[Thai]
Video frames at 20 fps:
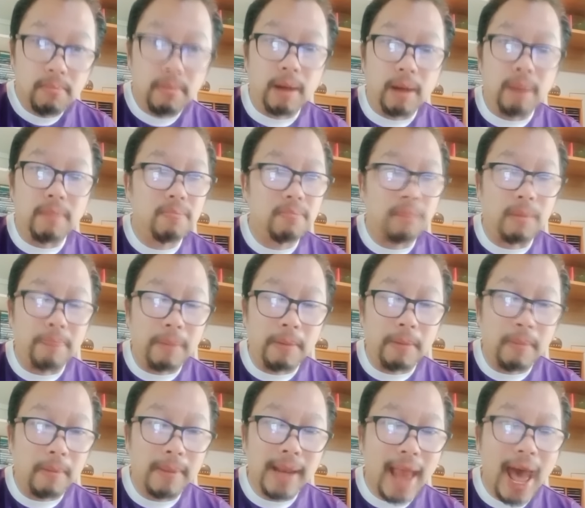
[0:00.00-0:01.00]
มัน มันเป็น
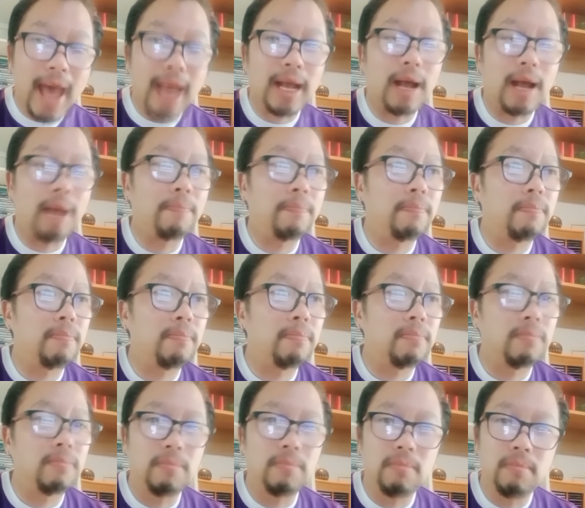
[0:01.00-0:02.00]
ไปไม่ได้ครับ
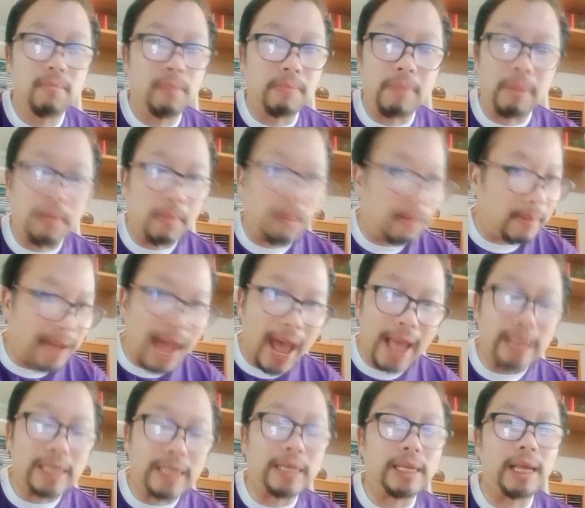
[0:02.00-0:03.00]
มันเป็นไปไม่ได้
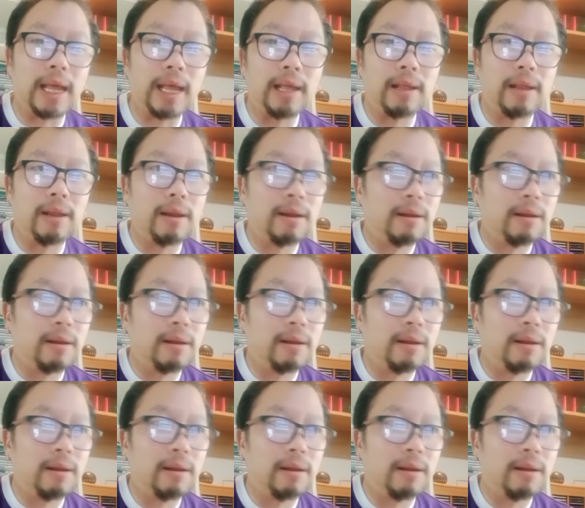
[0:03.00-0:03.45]
เลยฮะ